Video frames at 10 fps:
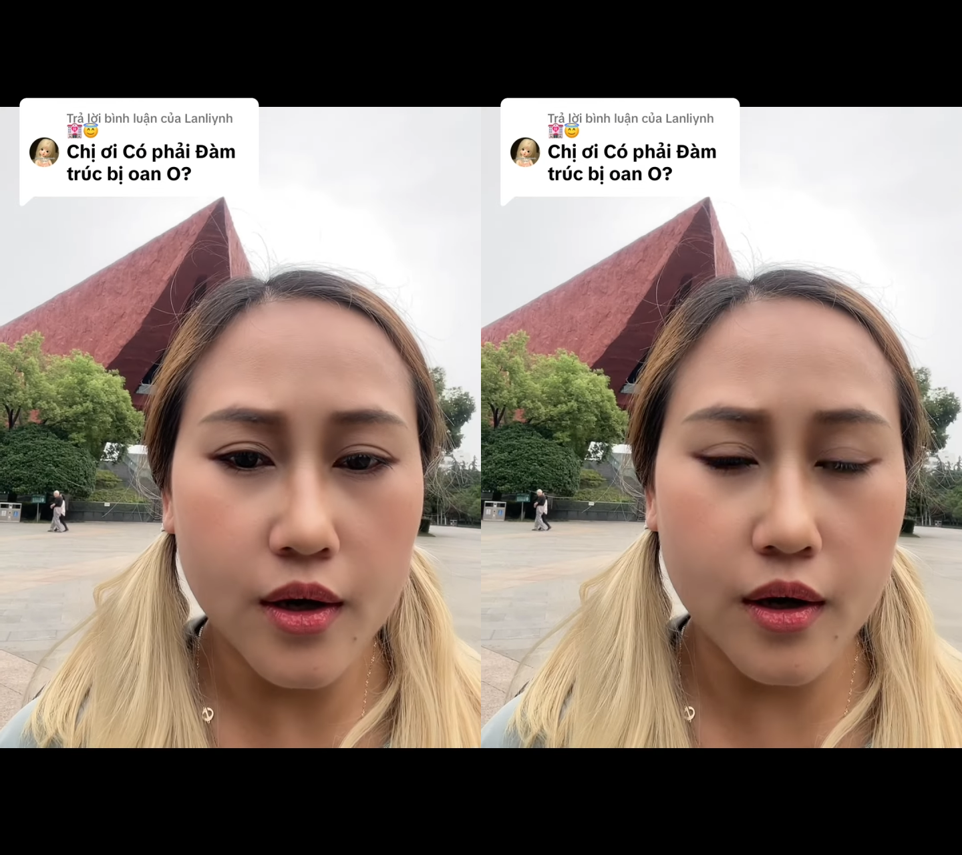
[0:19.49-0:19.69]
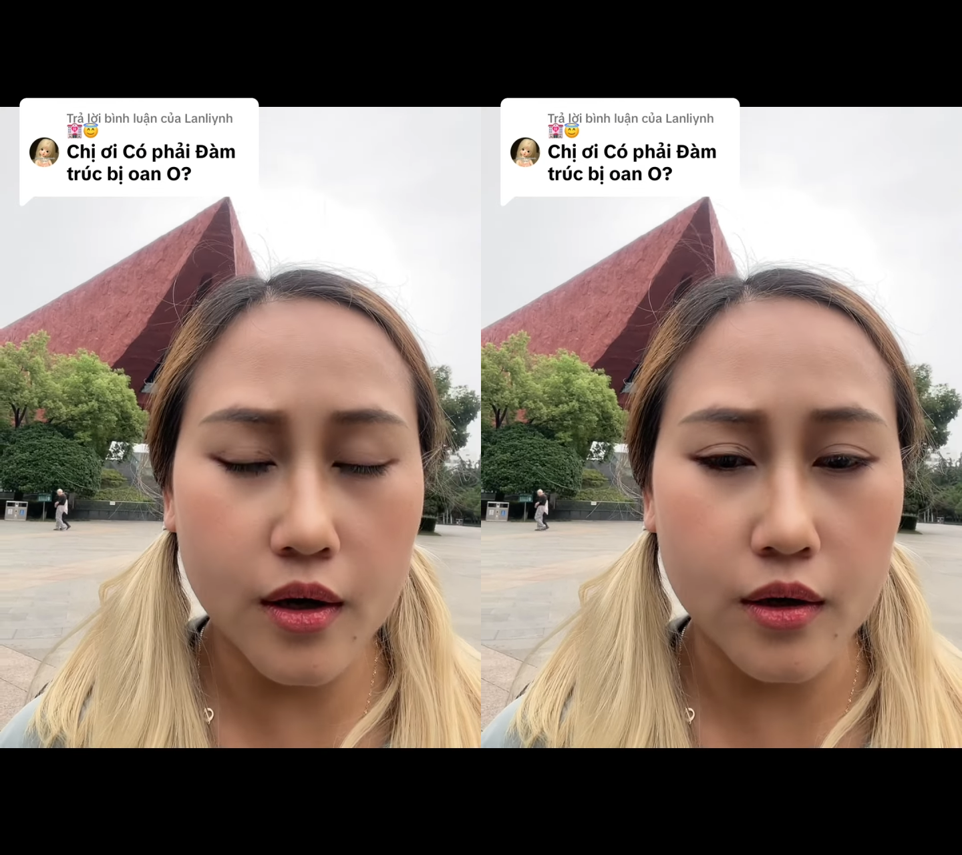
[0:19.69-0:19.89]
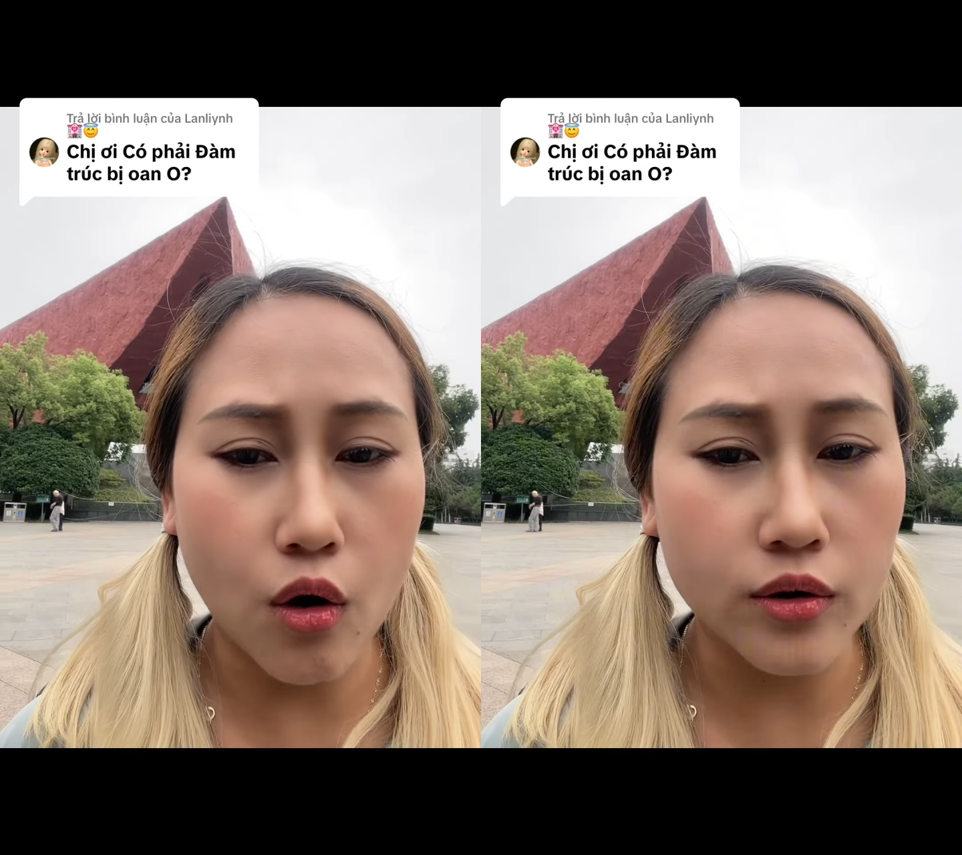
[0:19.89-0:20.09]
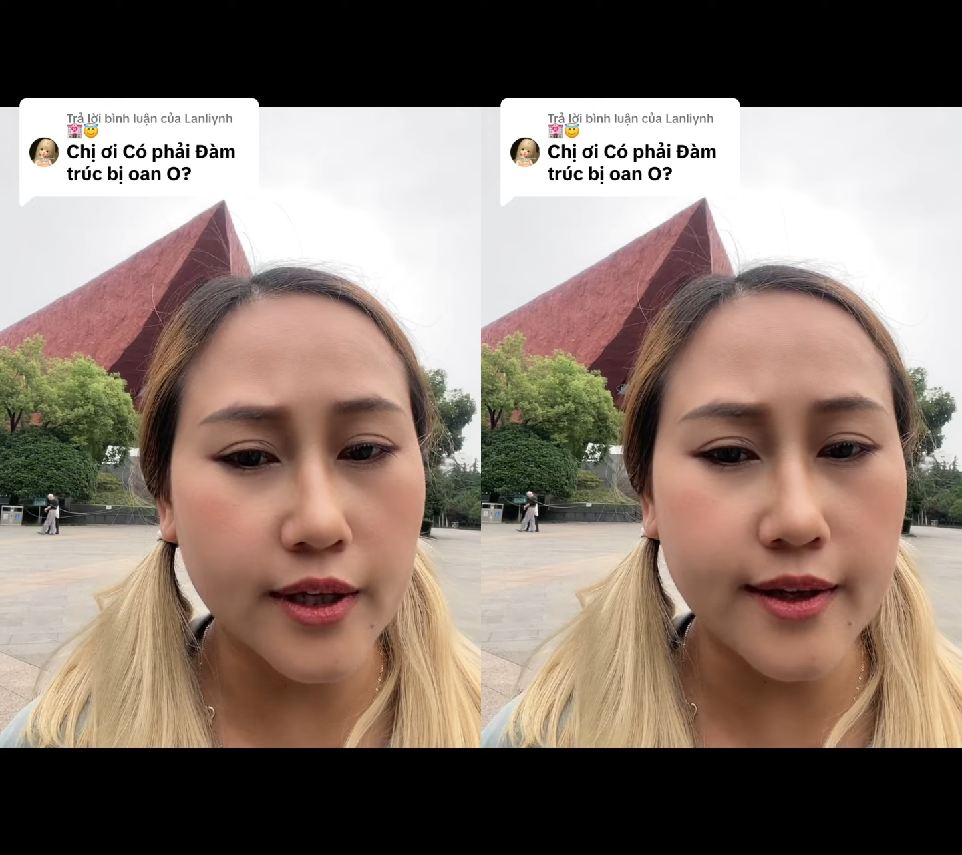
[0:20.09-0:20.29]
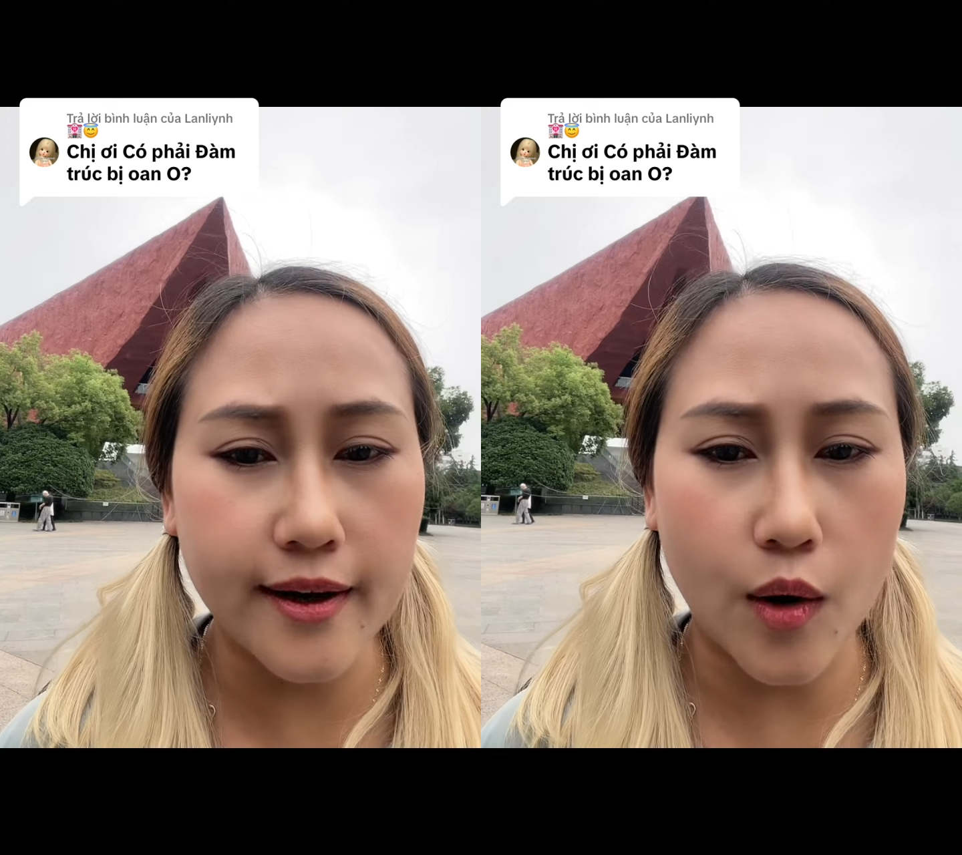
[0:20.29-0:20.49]
à, Còn
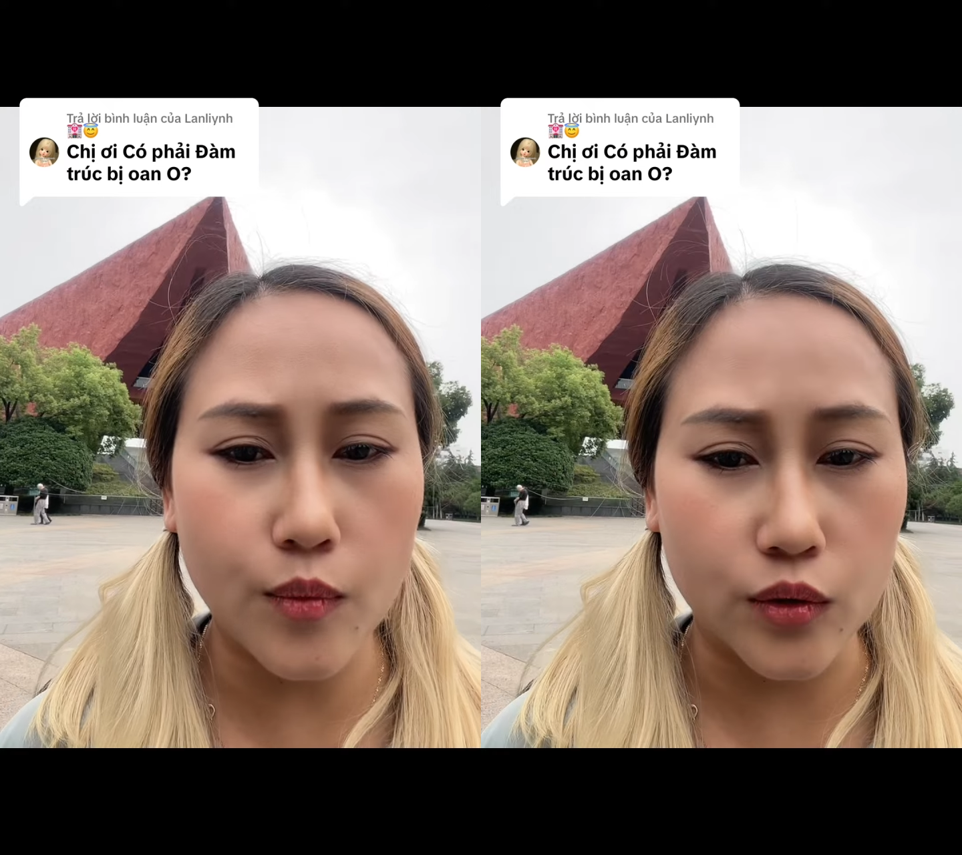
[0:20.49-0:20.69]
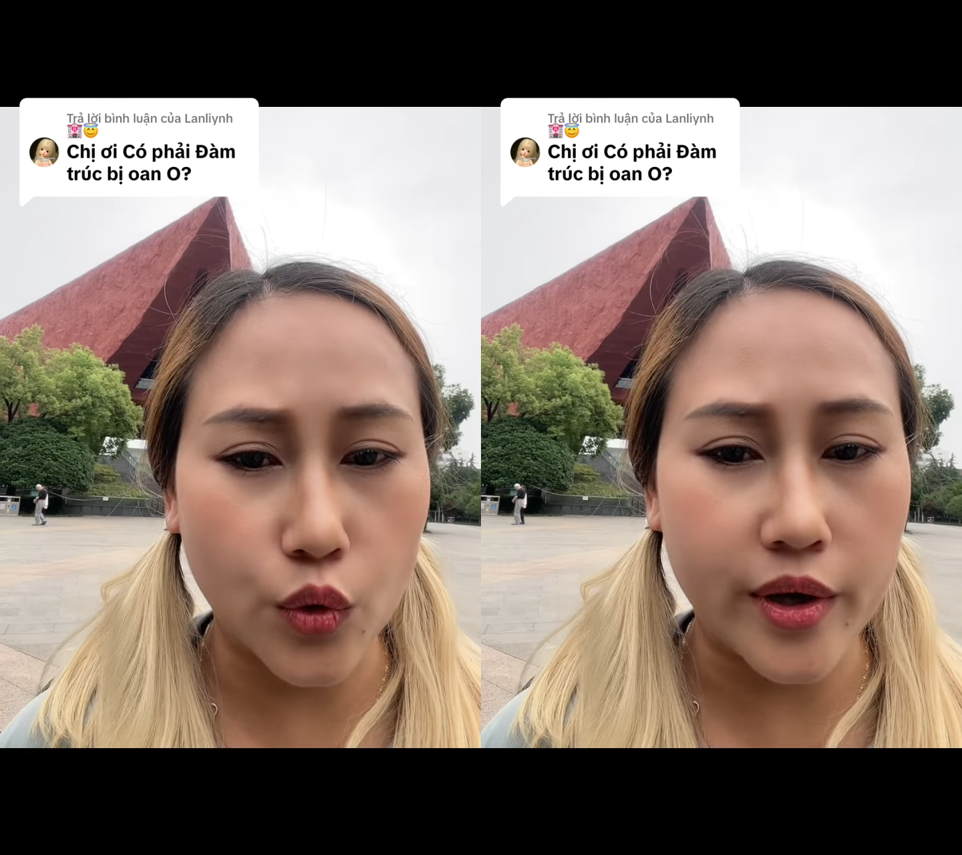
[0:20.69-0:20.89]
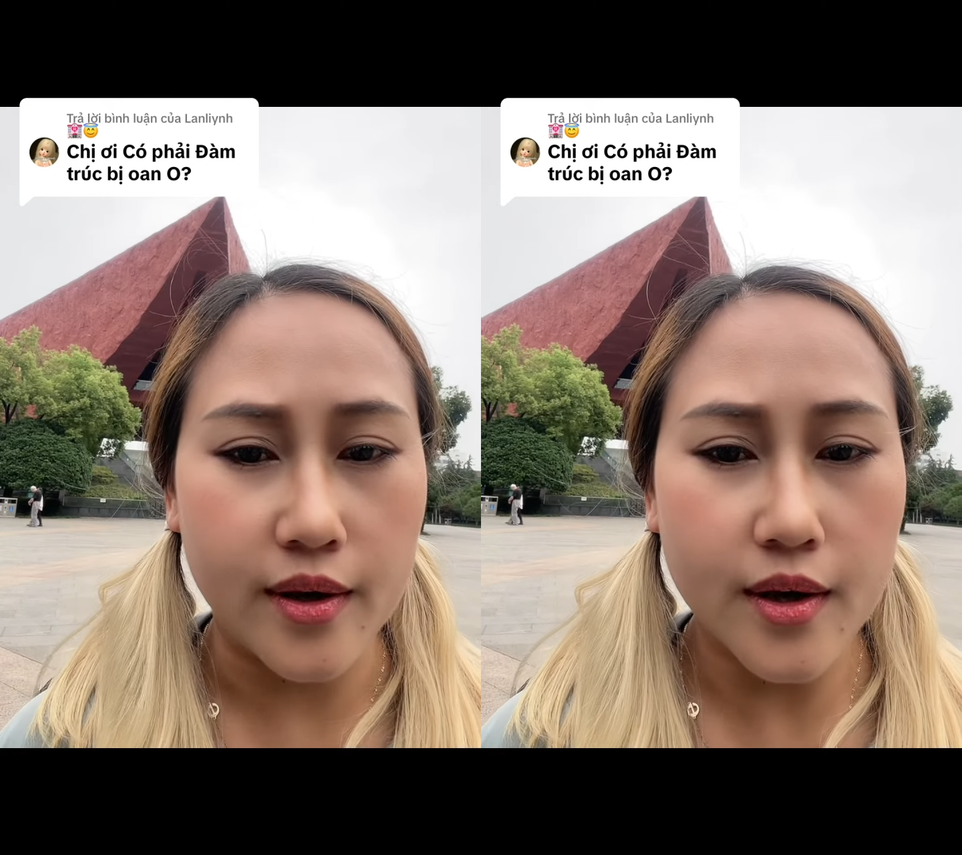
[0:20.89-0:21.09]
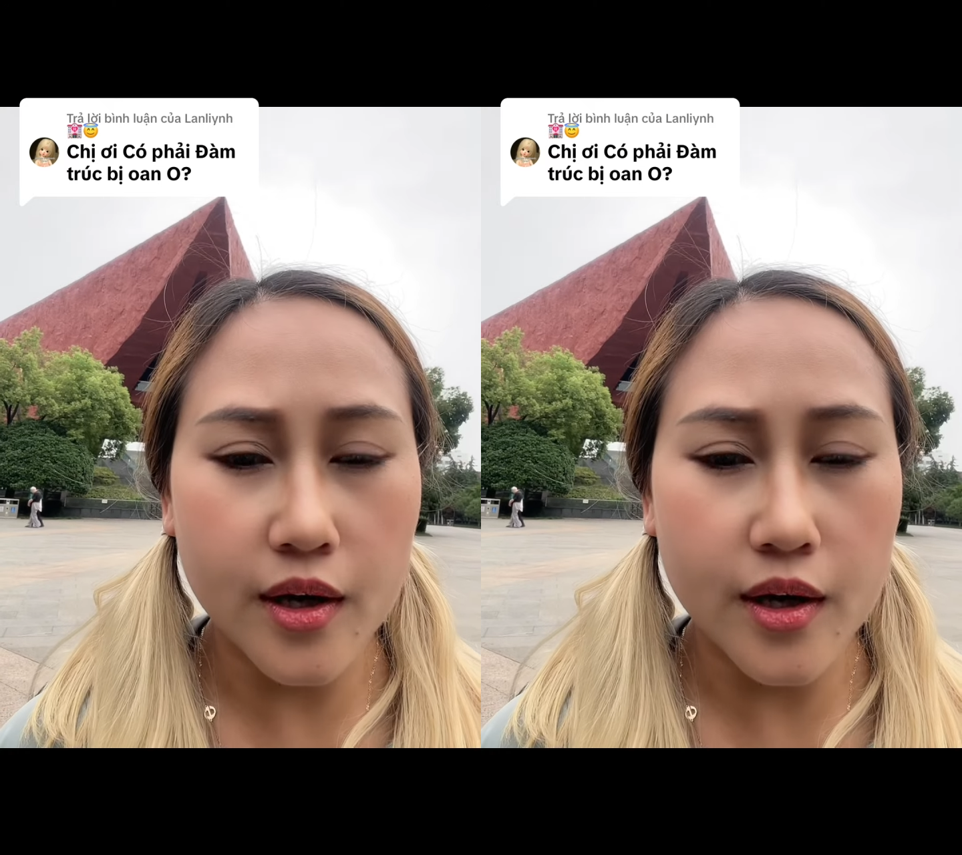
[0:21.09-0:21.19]
tin hay không là tùy